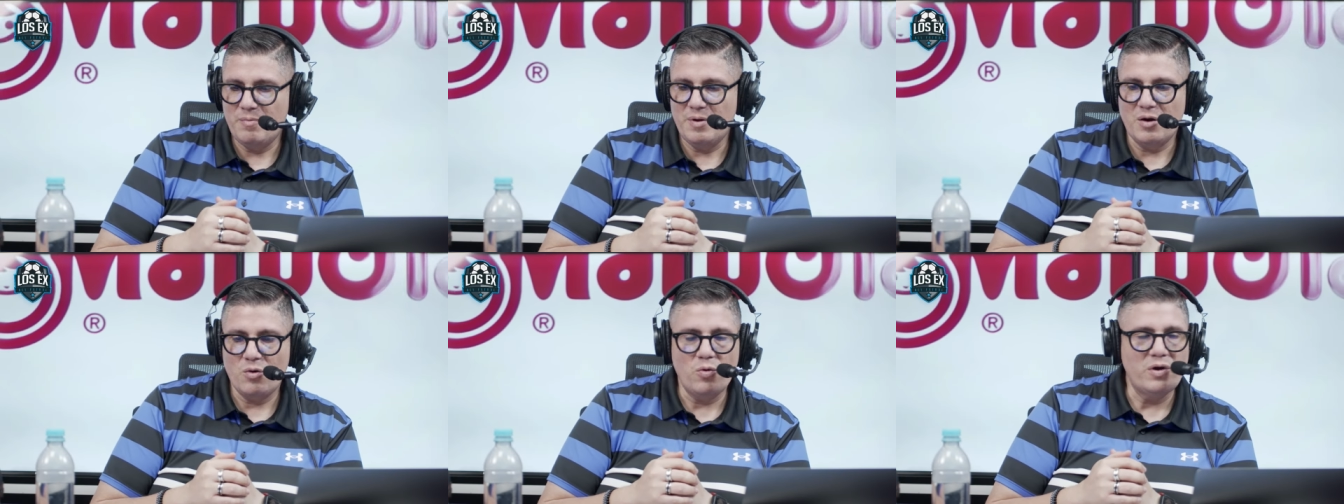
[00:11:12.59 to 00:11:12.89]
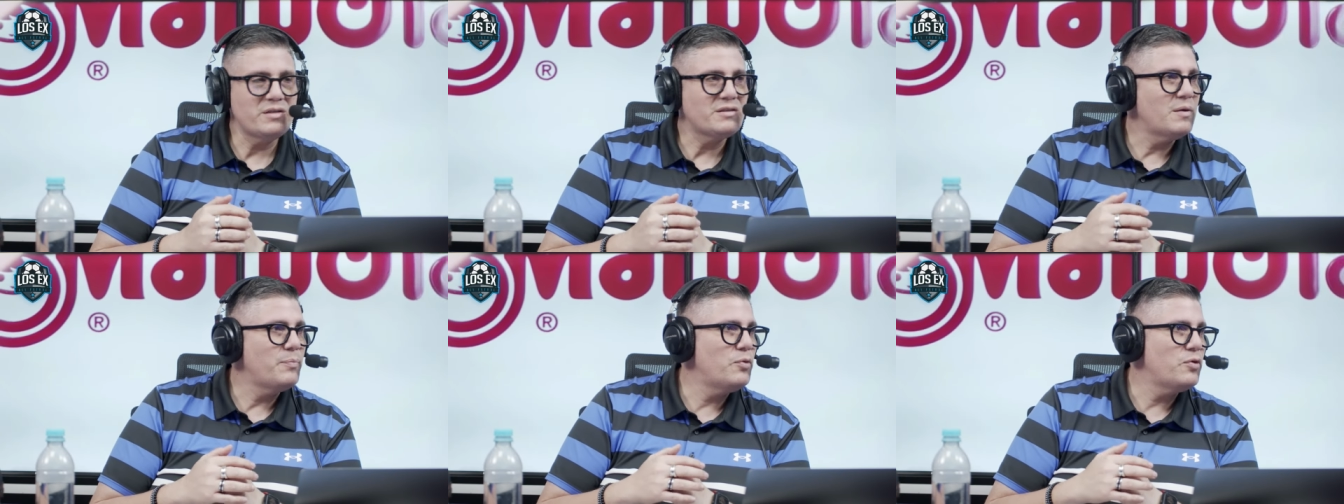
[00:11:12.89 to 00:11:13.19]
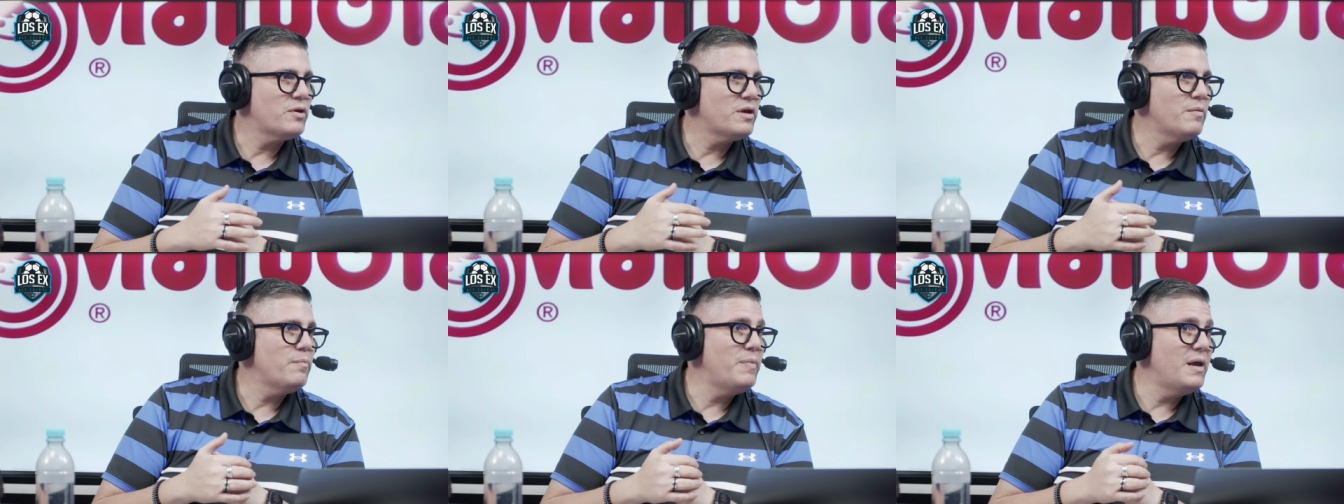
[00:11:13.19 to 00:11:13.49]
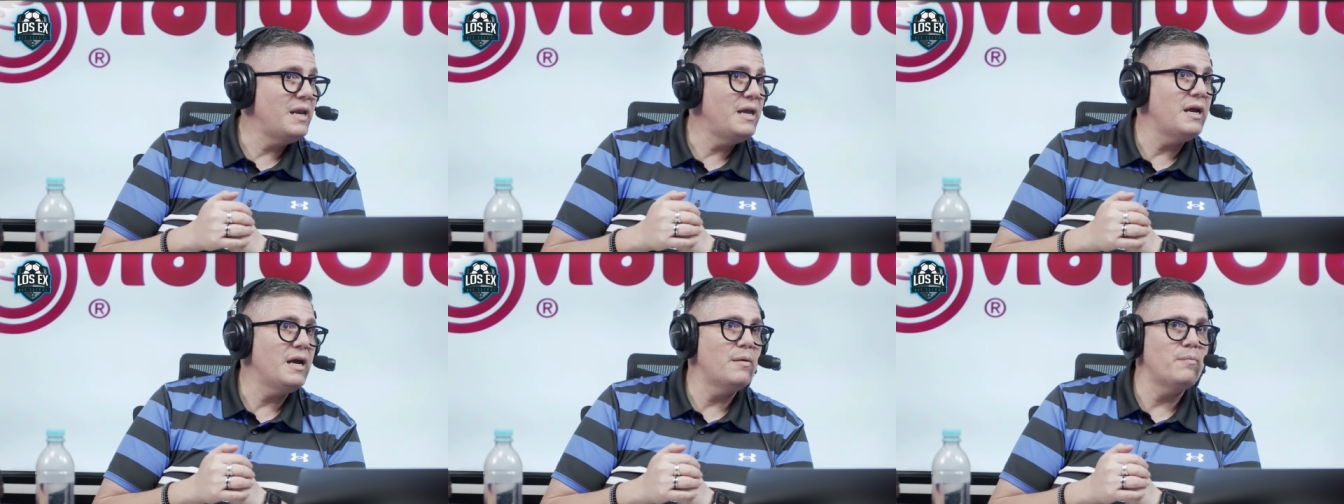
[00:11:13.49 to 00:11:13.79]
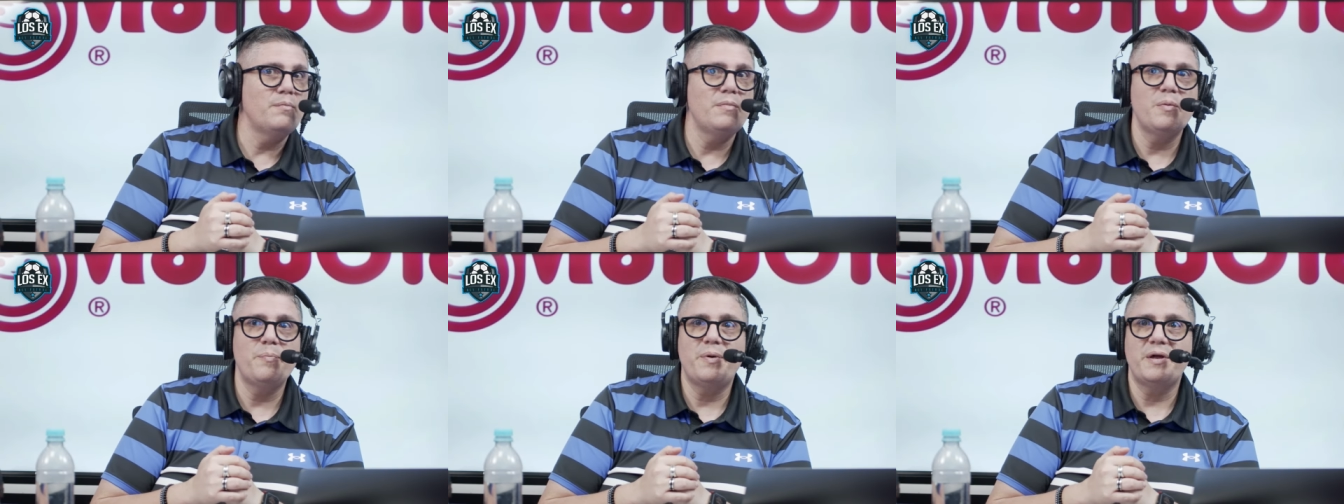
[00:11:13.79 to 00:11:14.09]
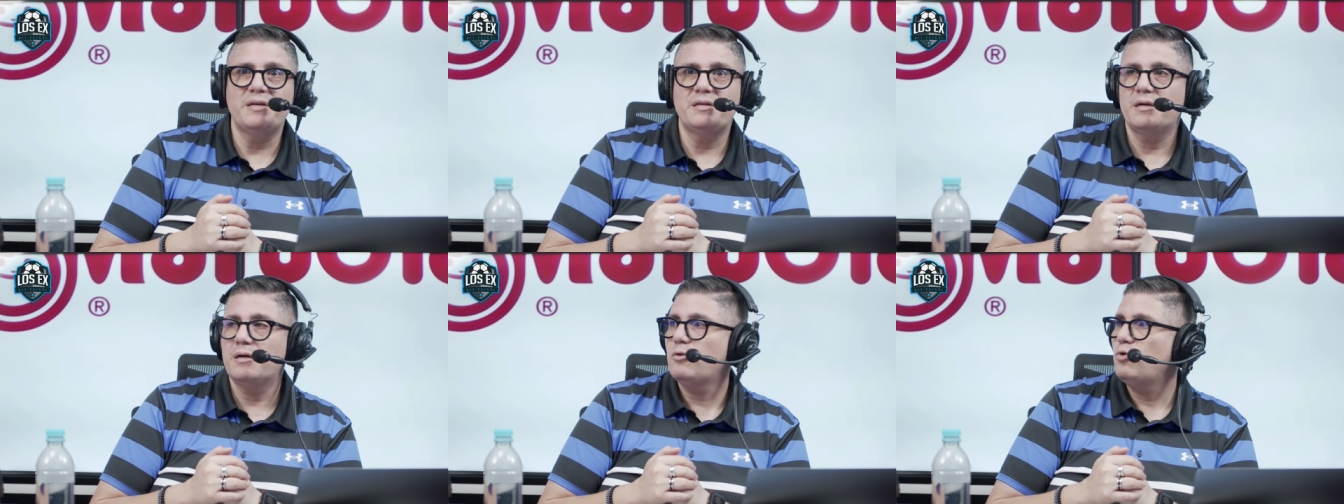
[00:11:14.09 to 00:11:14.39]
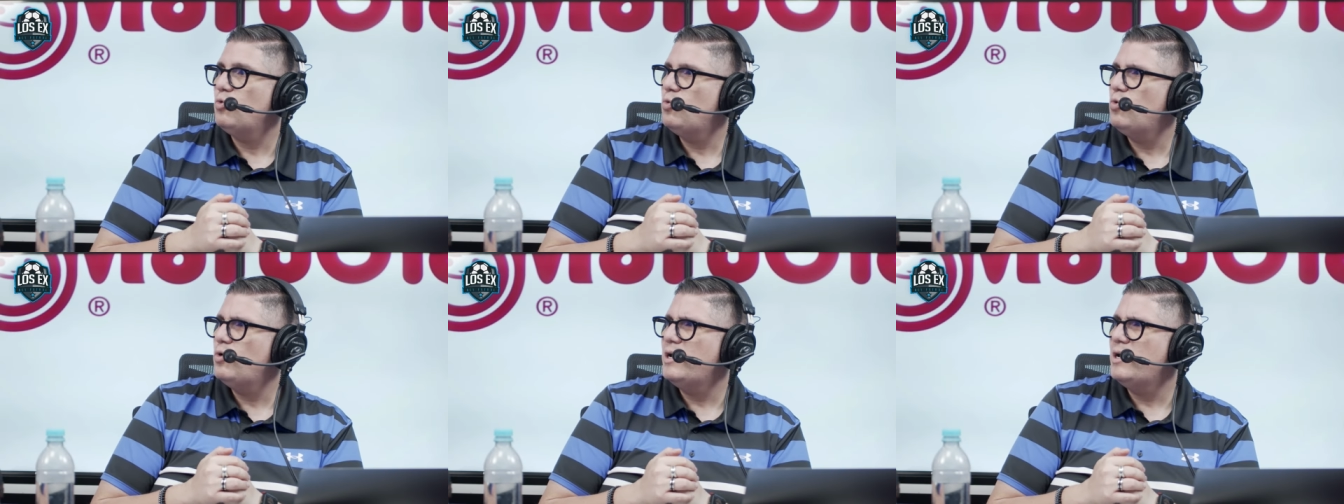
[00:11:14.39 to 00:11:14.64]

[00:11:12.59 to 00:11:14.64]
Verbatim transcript: me cuesta porque Bellingham me parece que tuvo